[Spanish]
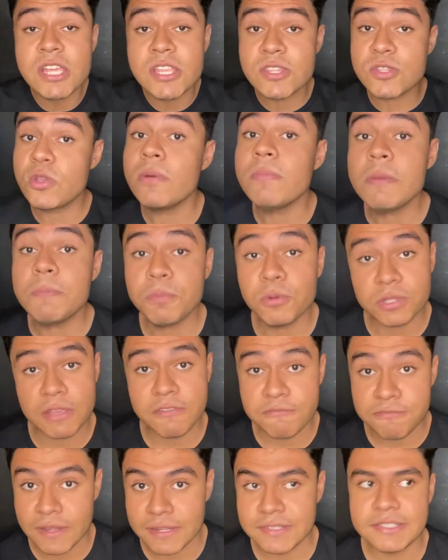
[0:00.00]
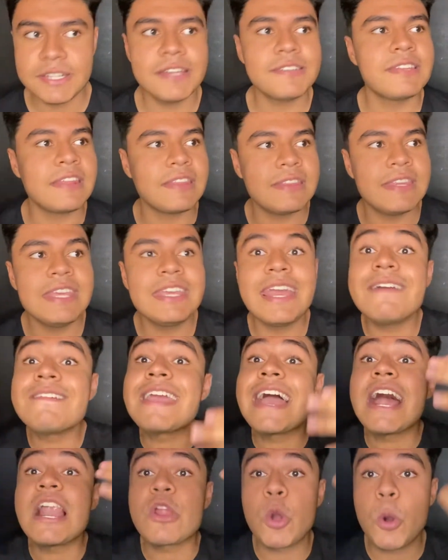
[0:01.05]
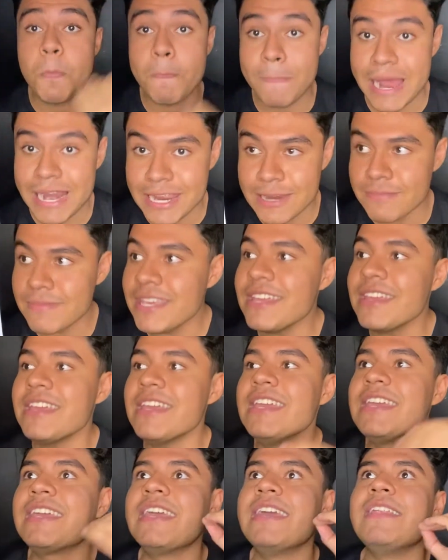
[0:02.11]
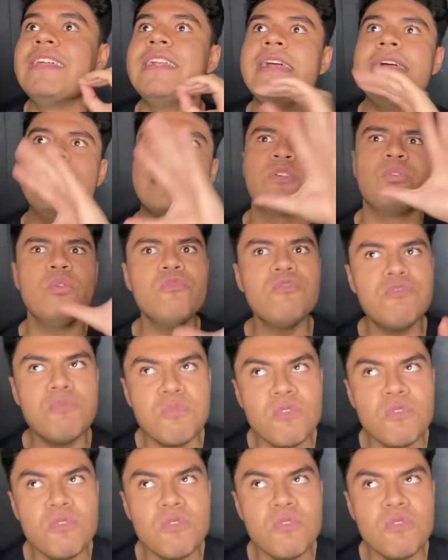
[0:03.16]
toda mi puta infancia sentí que había algo mal en mí y que de algún...